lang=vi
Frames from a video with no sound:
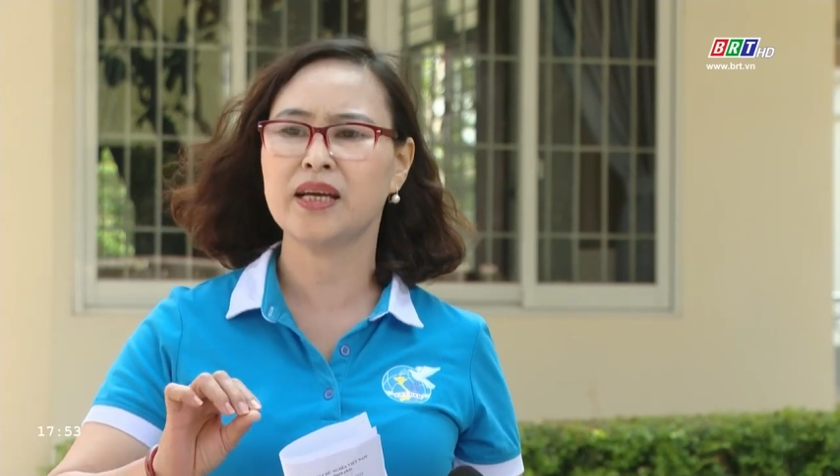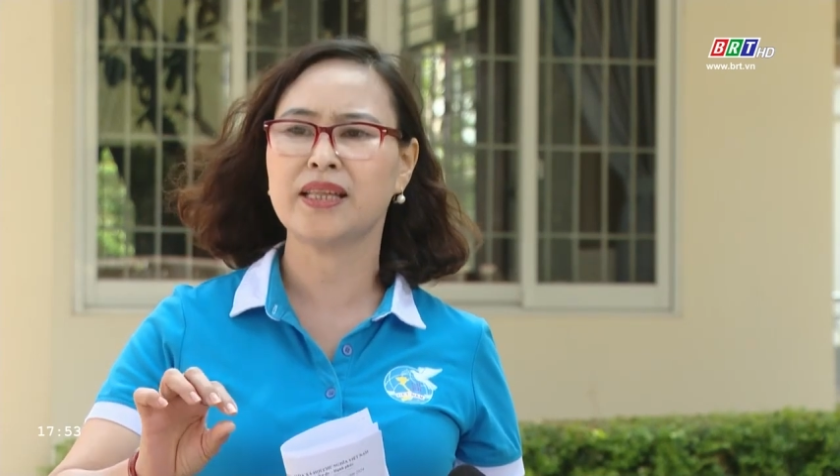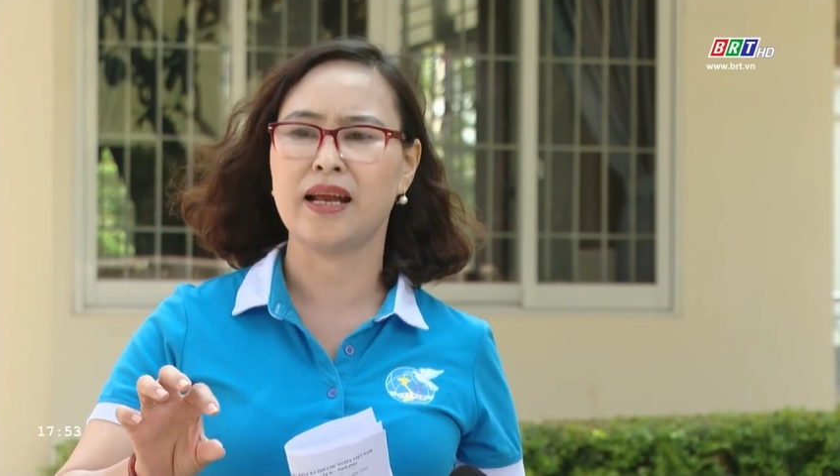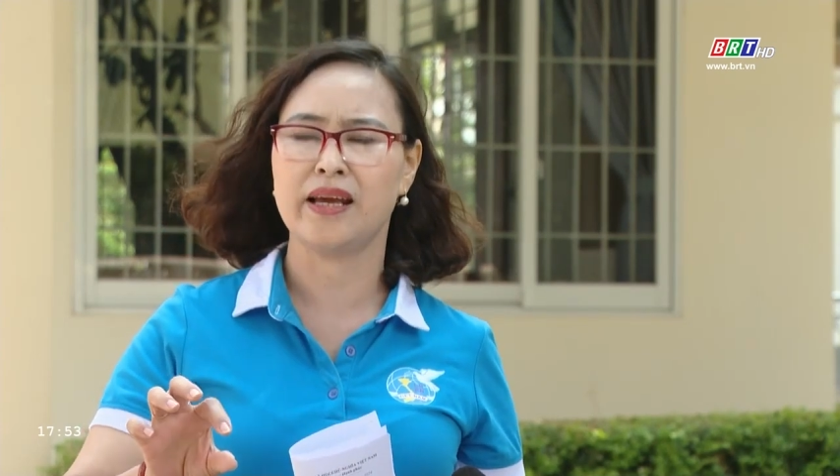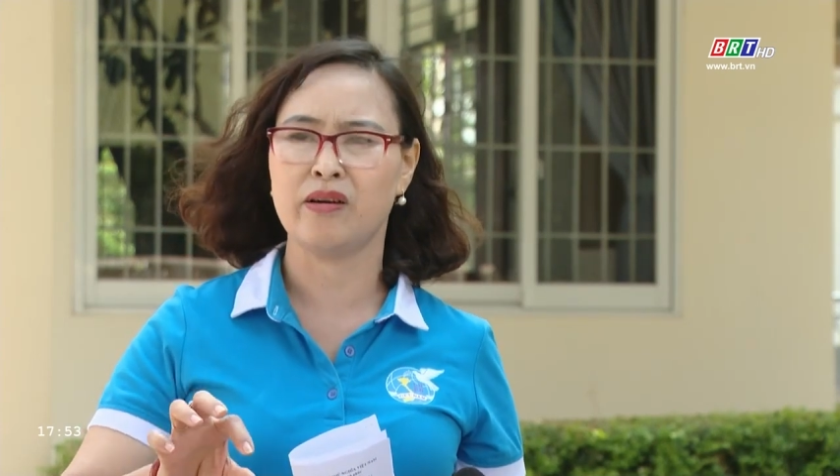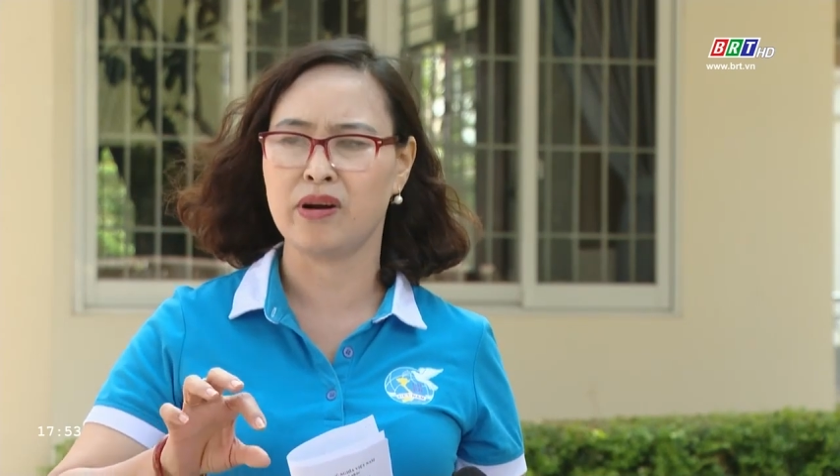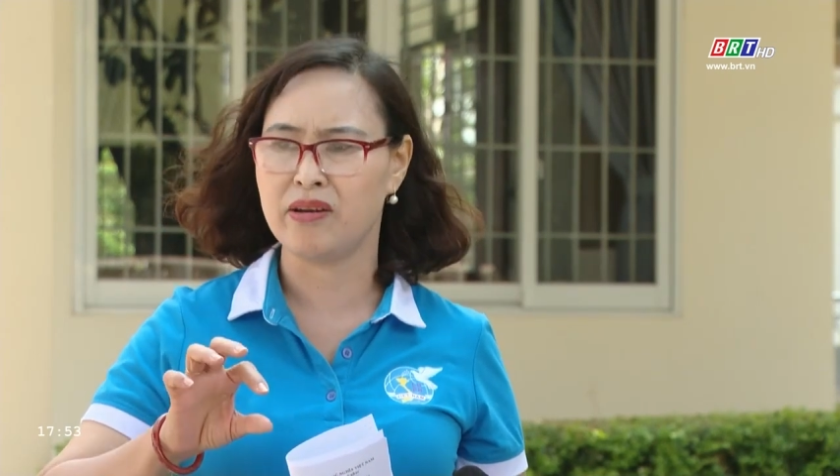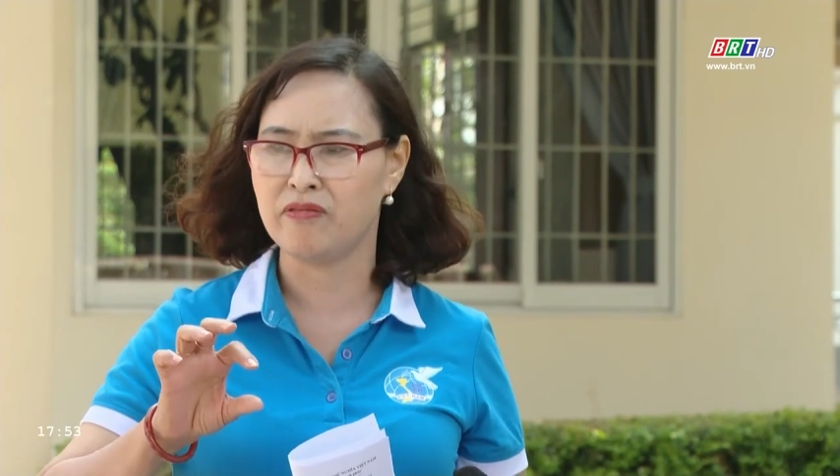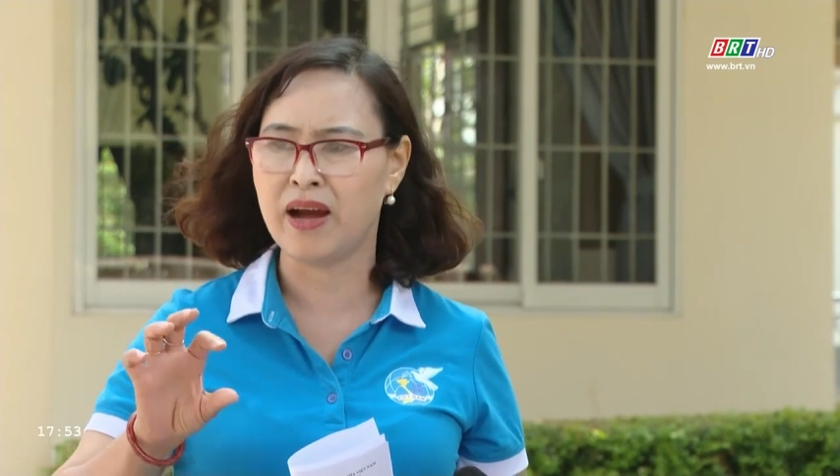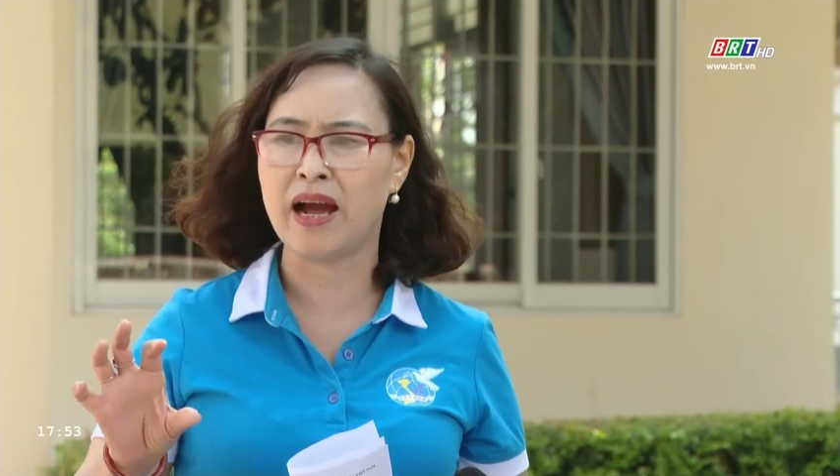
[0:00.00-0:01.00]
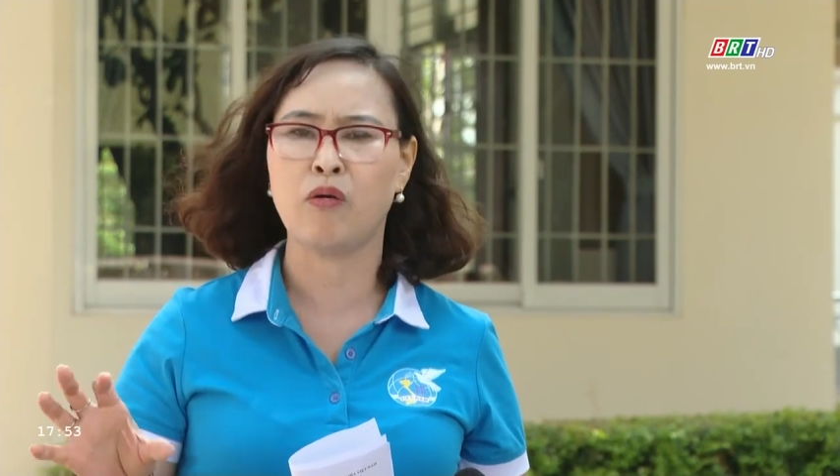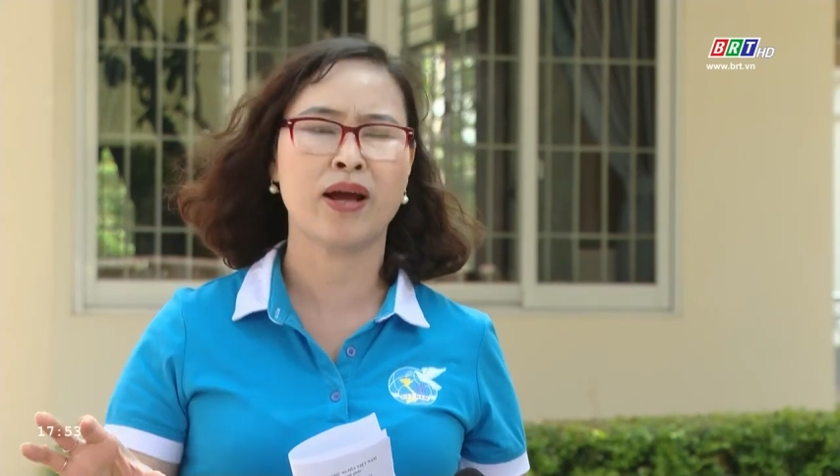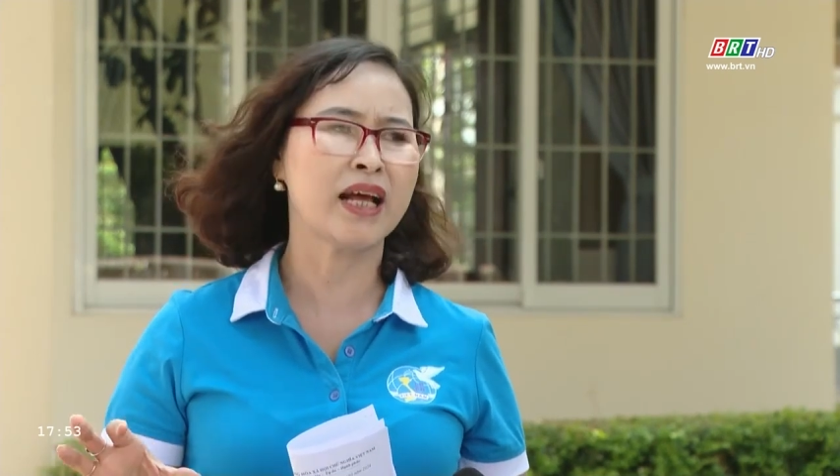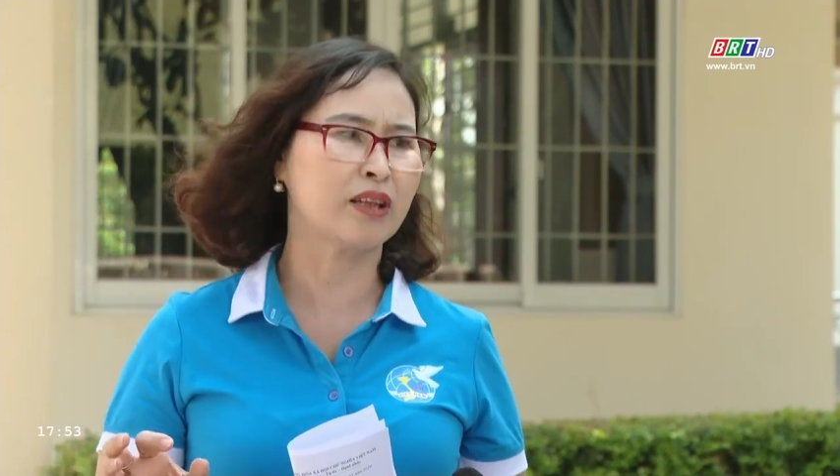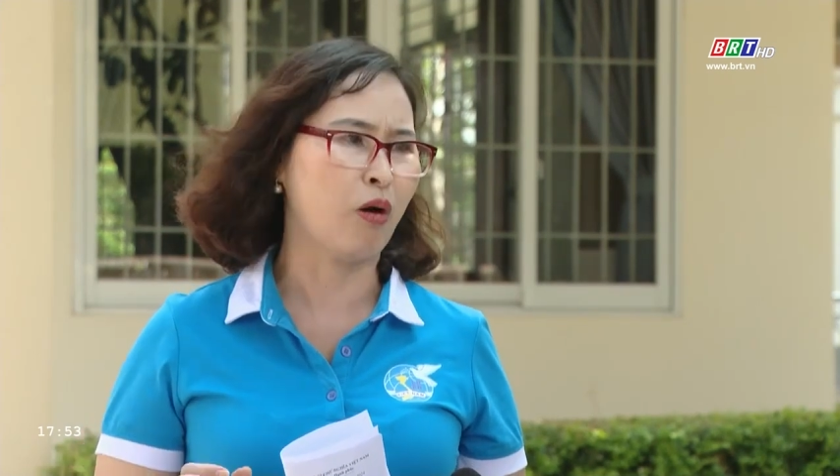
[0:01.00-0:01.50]
cái tài liệu này vào
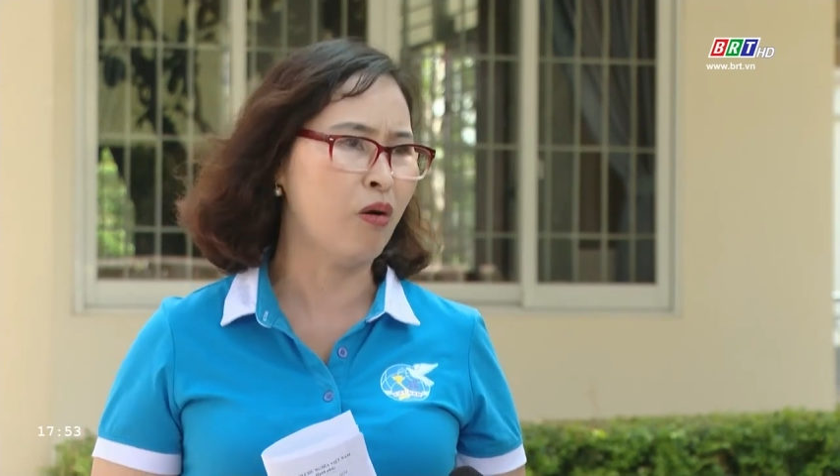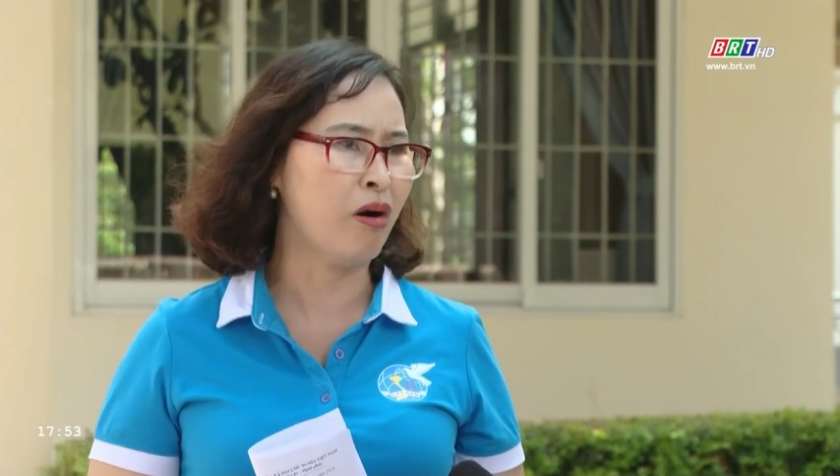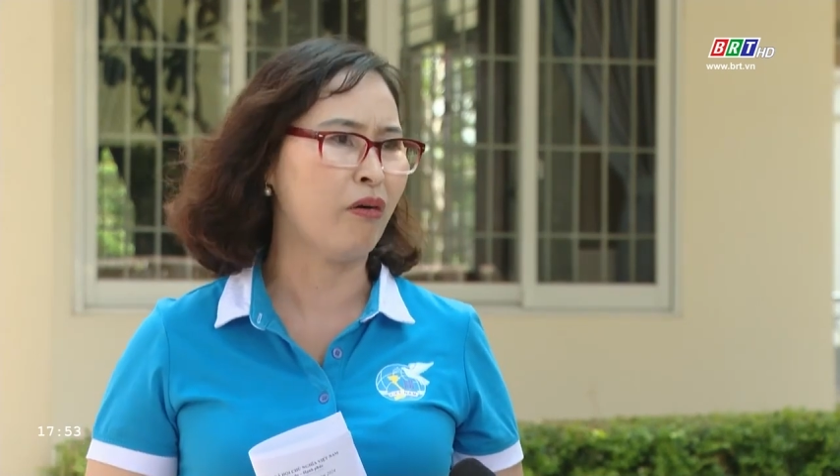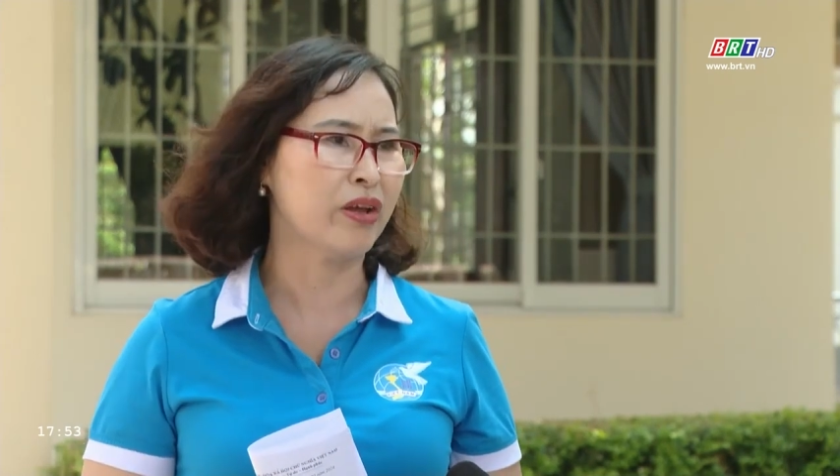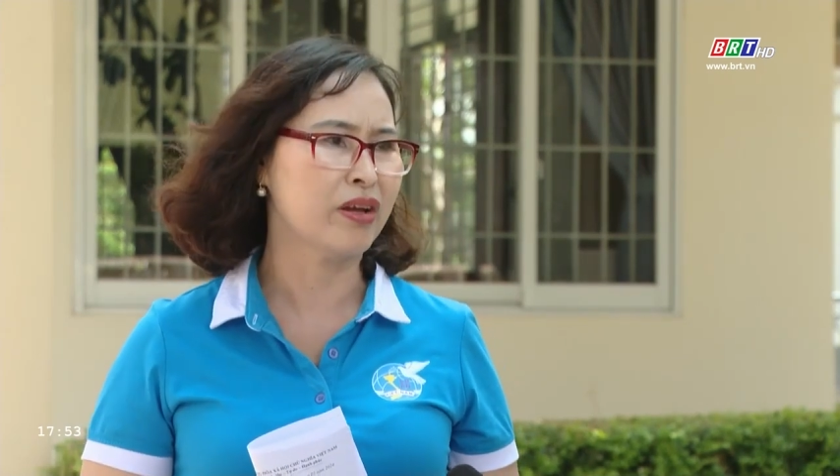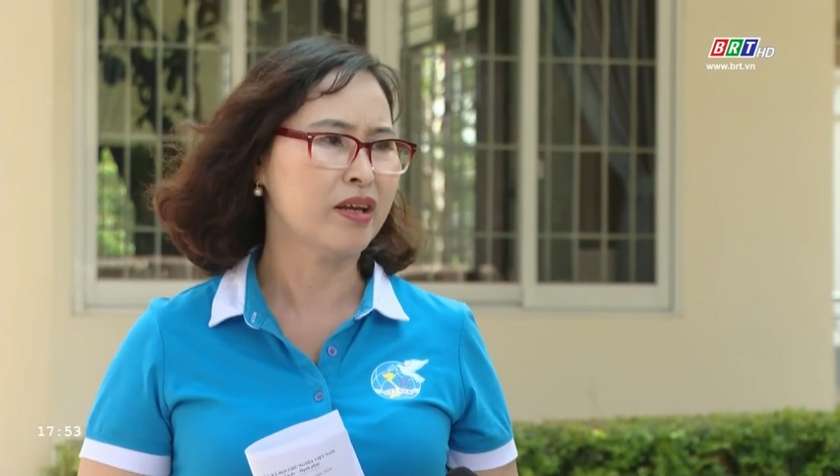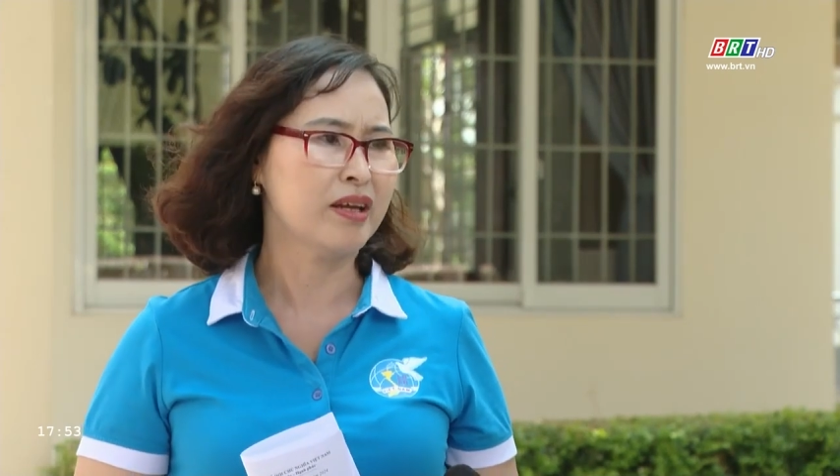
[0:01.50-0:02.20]
các tổ hội